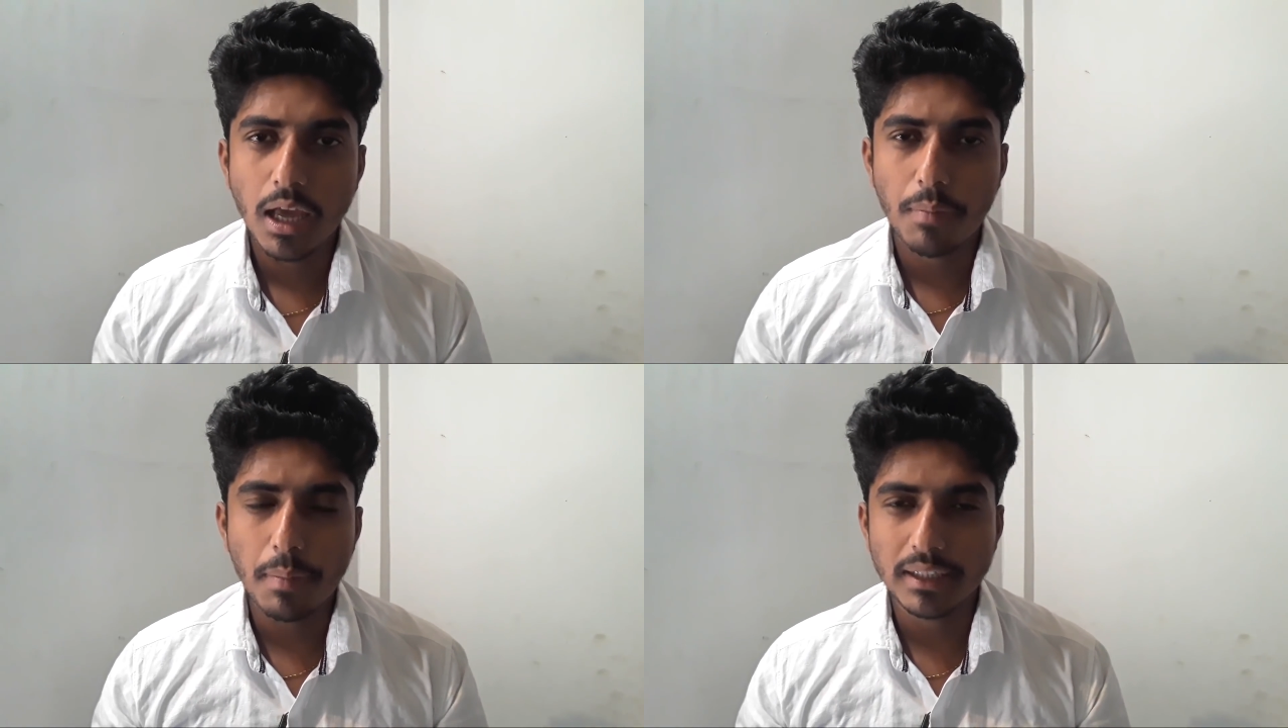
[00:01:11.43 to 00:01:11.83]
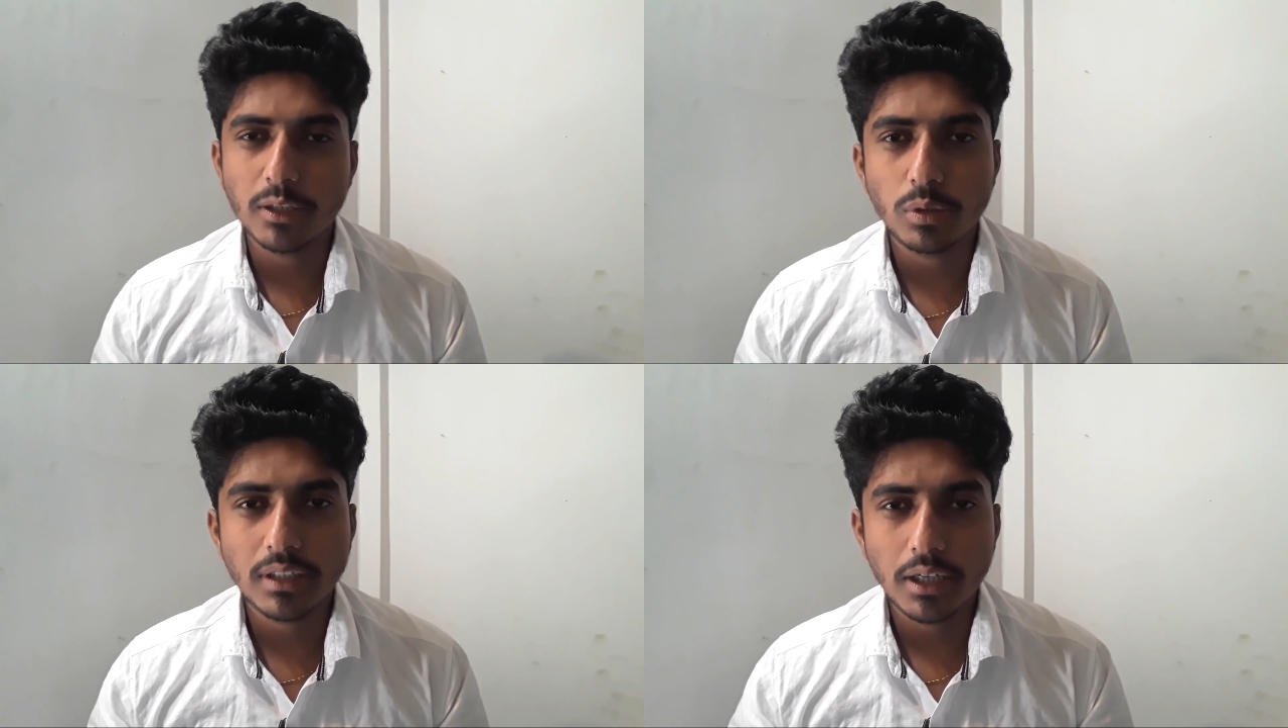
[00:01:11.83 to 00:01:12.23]
मैं बता
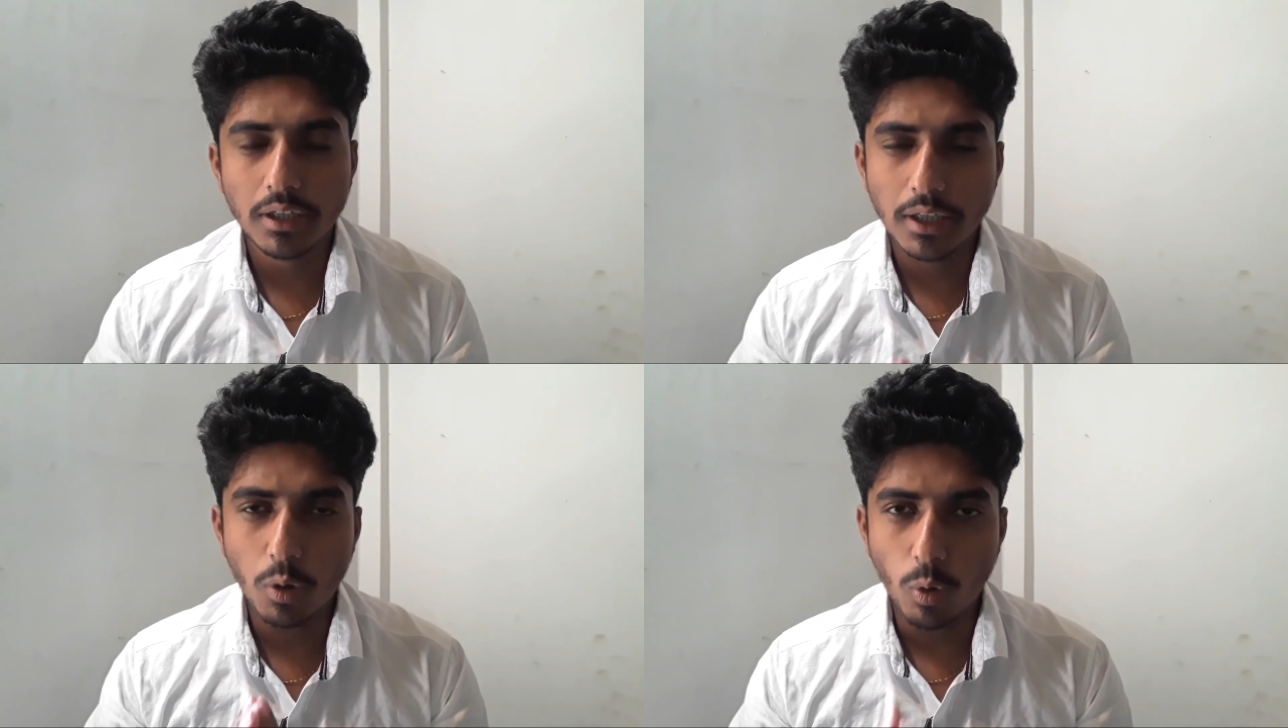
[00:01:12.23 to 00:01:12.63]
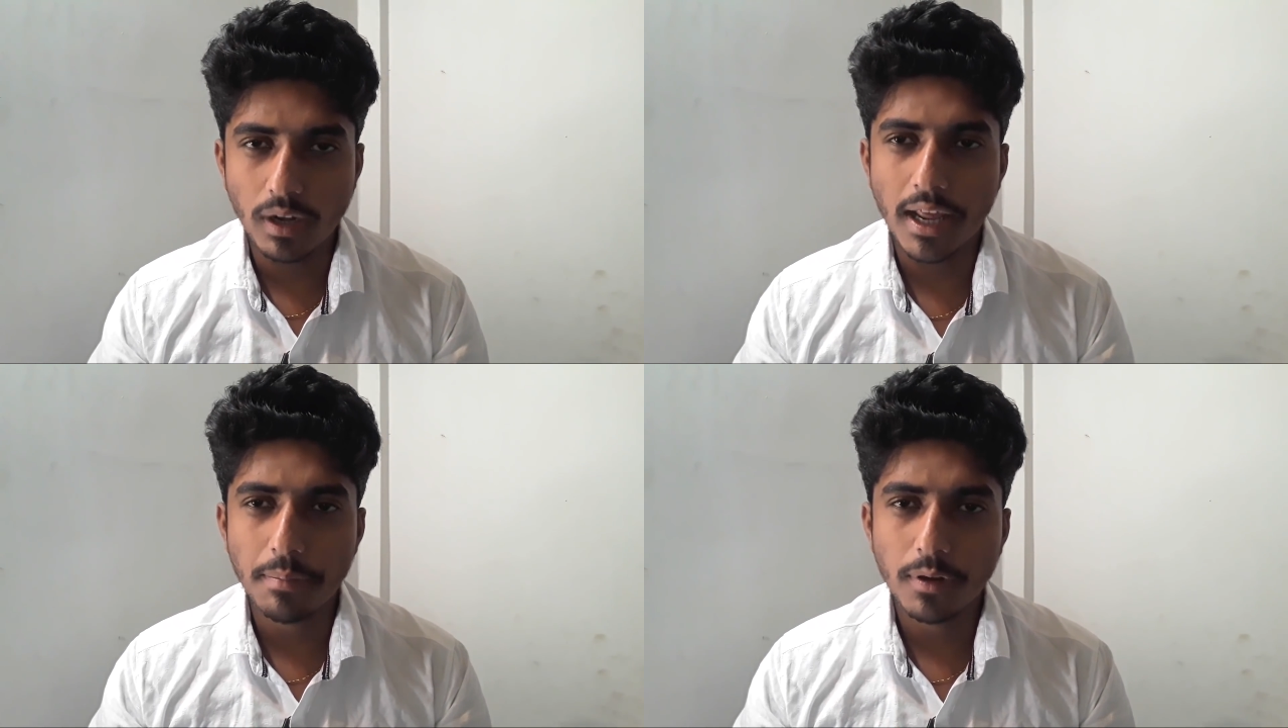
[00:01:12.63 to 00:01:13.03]
दूं कि तो ये
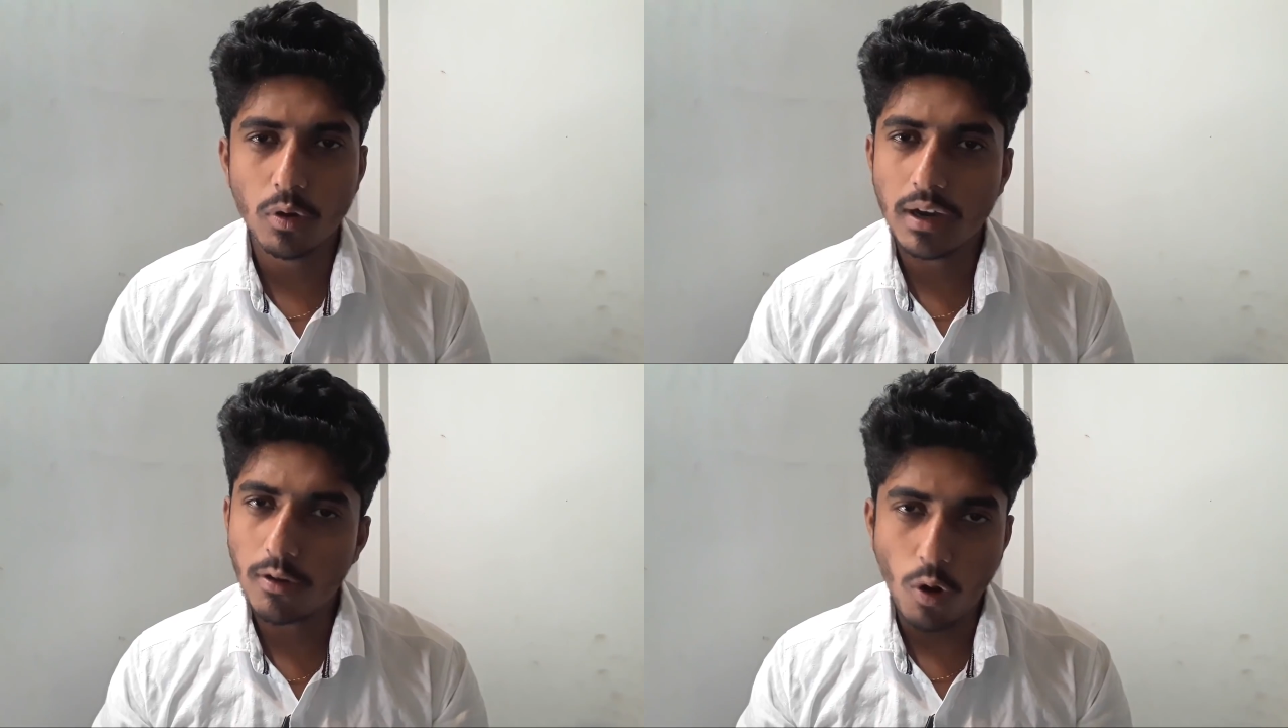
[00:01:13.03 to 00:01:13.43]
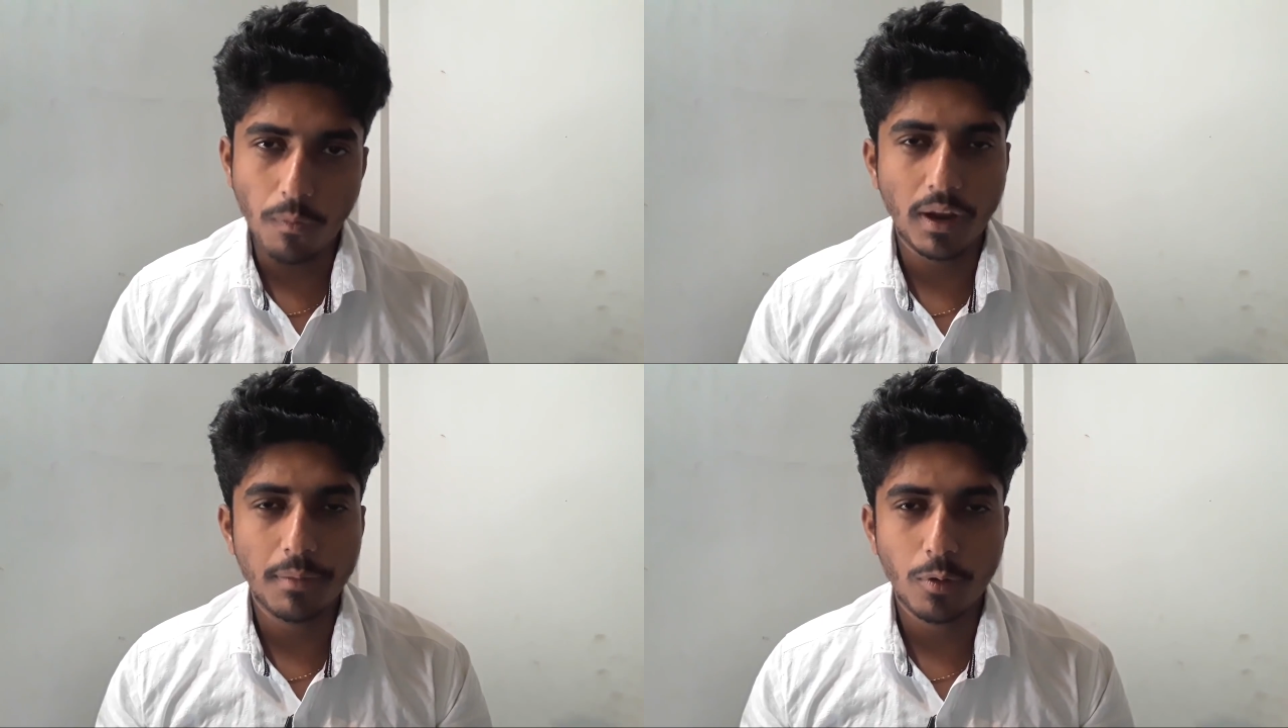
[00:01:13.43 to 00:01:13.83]
ऑनलाइन भी होगा
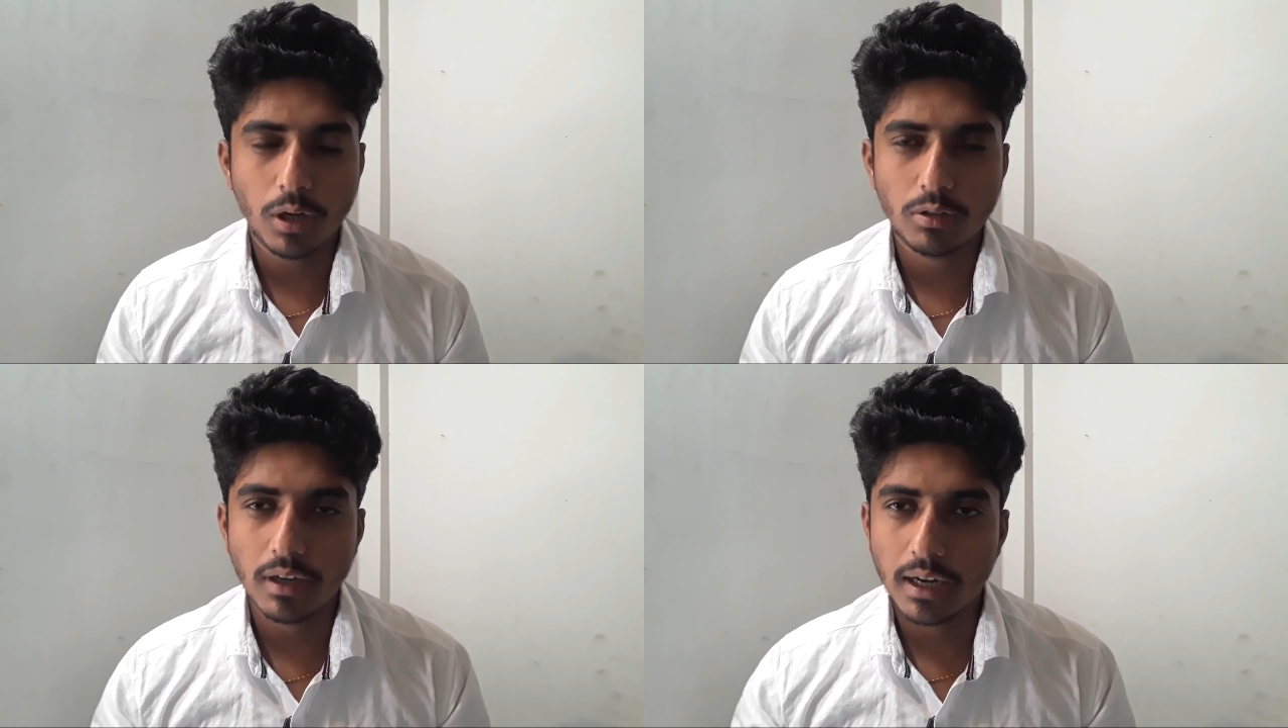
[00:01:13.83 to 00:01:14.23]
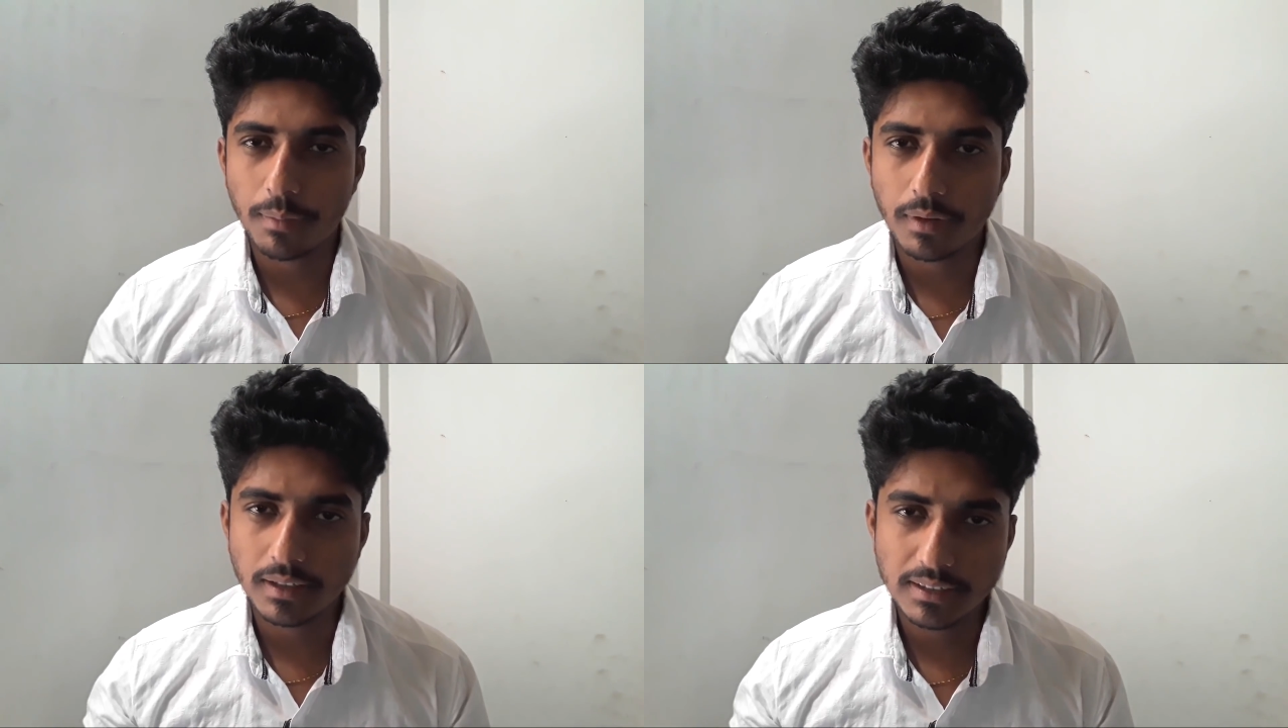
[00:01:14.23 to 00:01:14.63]
ऑफलाइन भी होगा तो अगर आप